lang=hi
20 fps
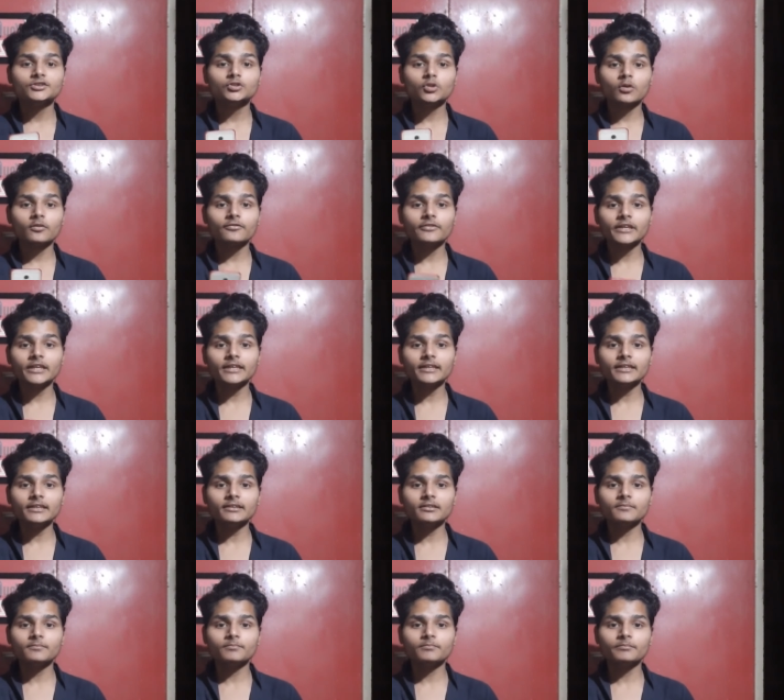जो भी
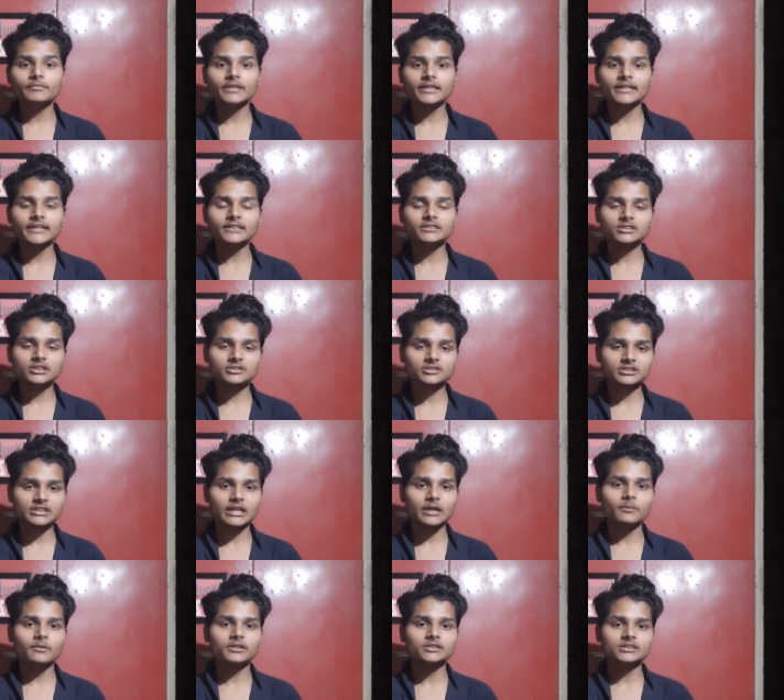मेरे
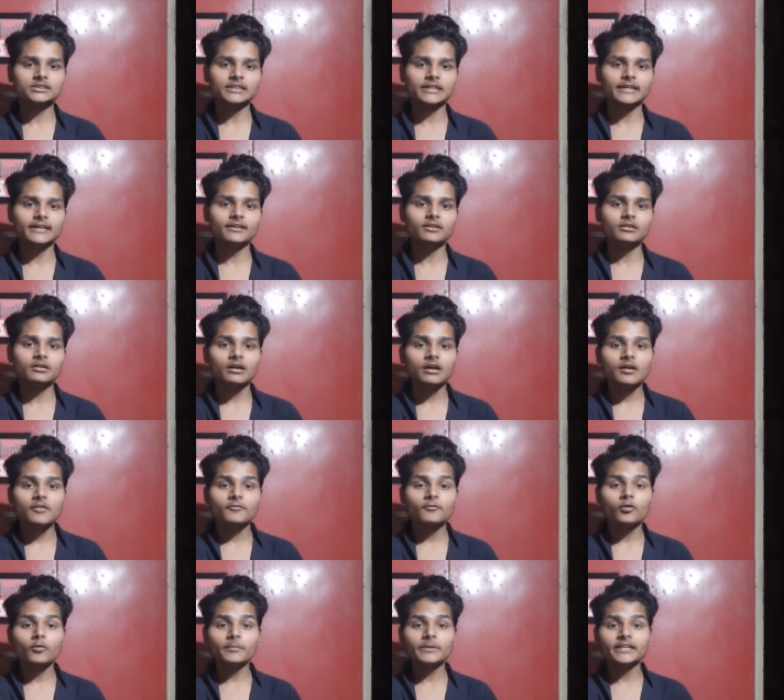सब्सक्राइबर्स हैं
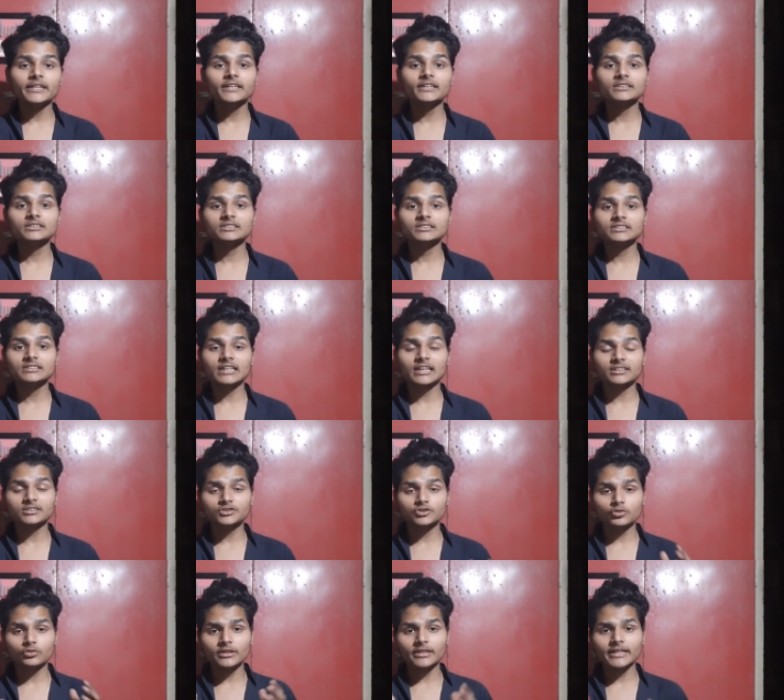वो मेरे साथ
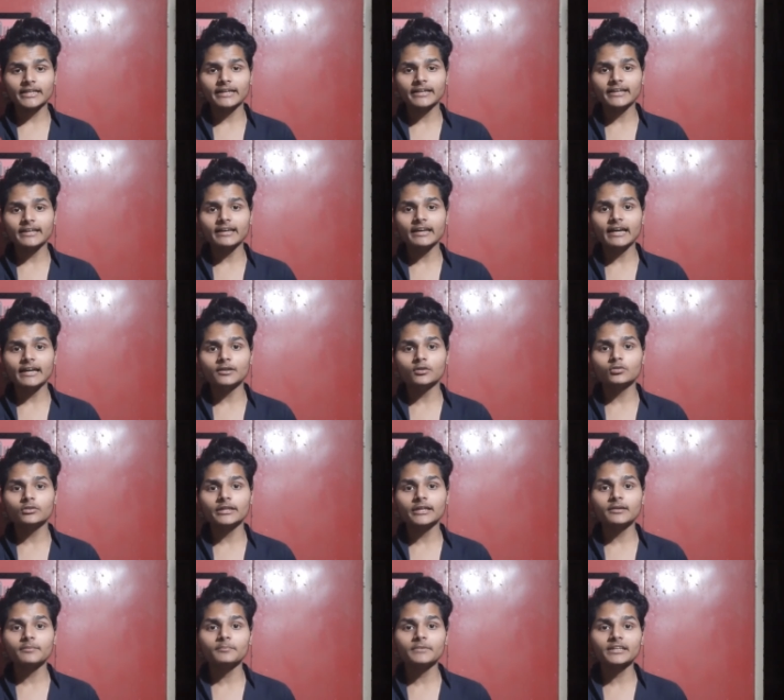जुड़े रहें एंड
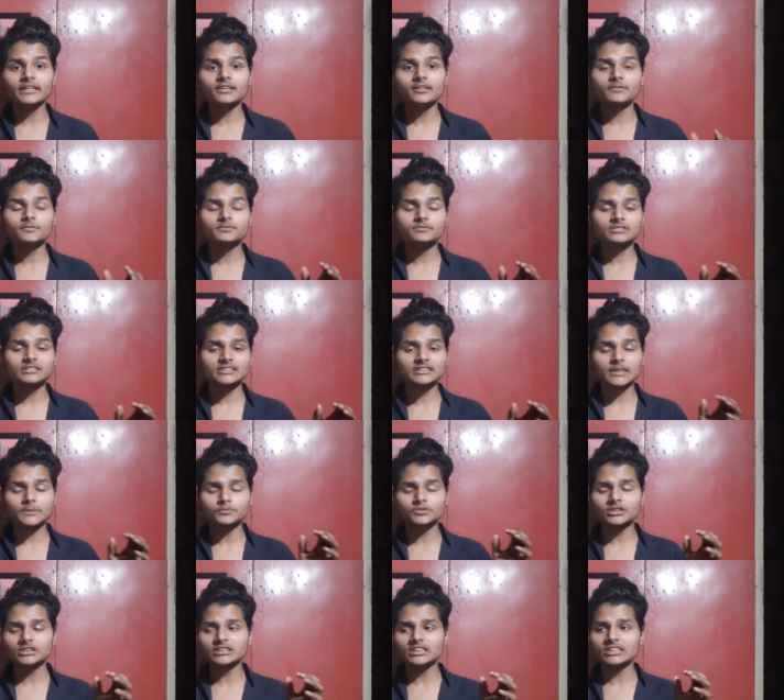उन्हें मेरा
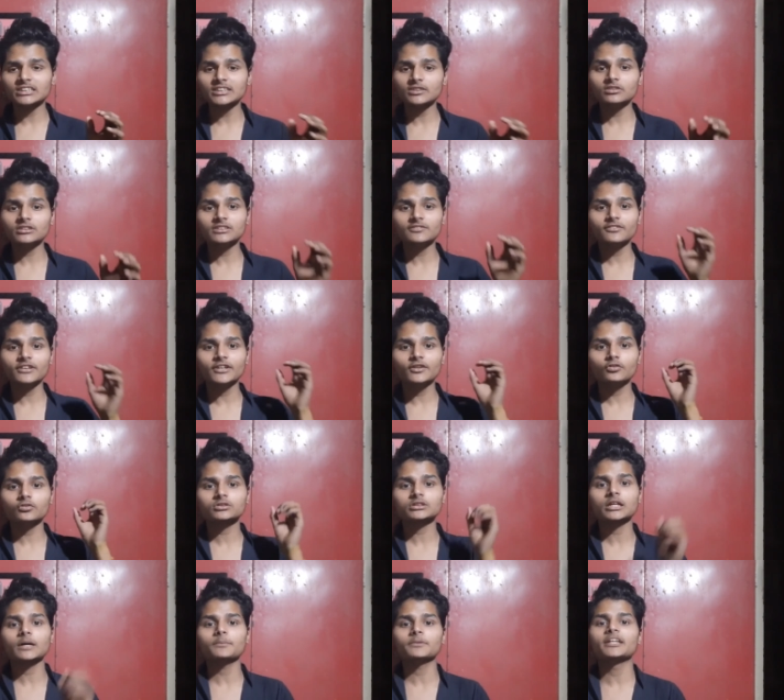सबसे जल्दी इन वीडियोस
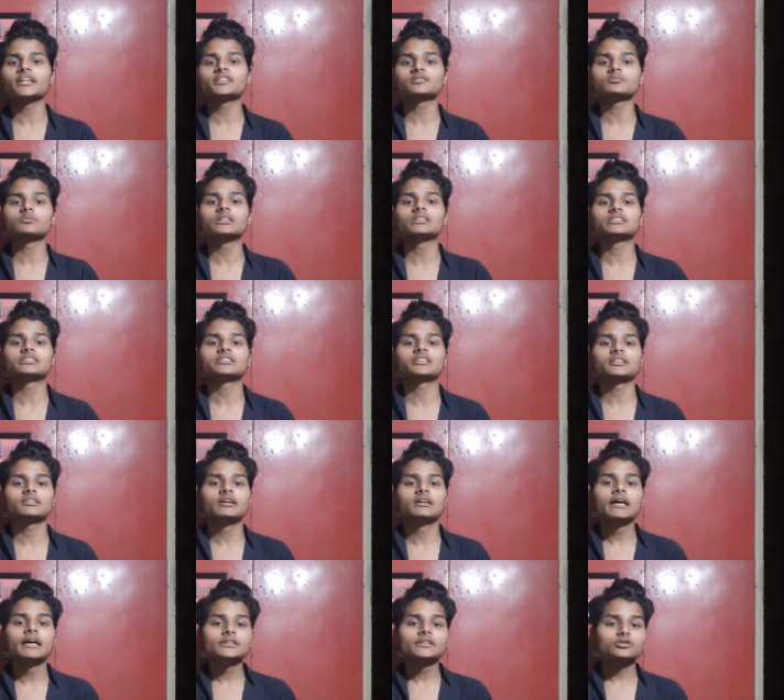का अपडेट्स मिल सके
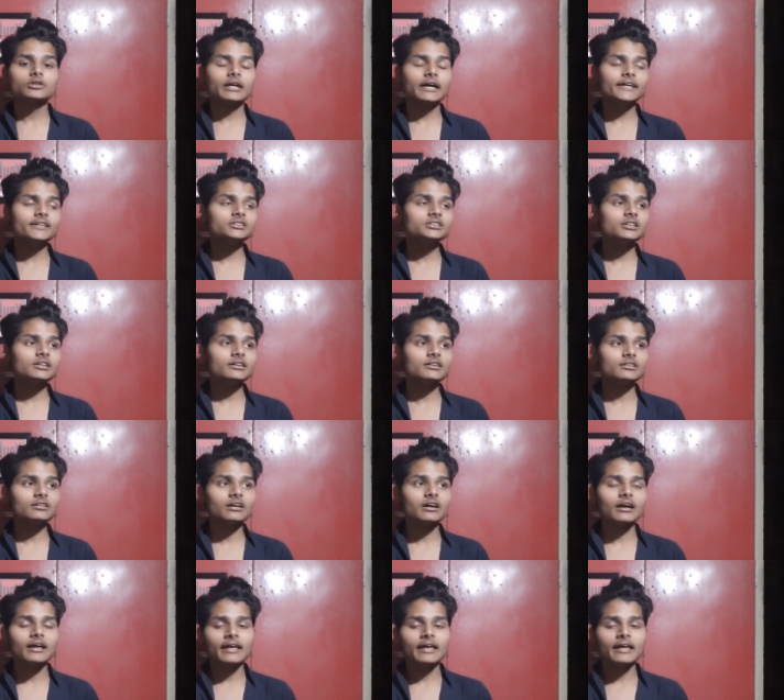सो गाइज uh,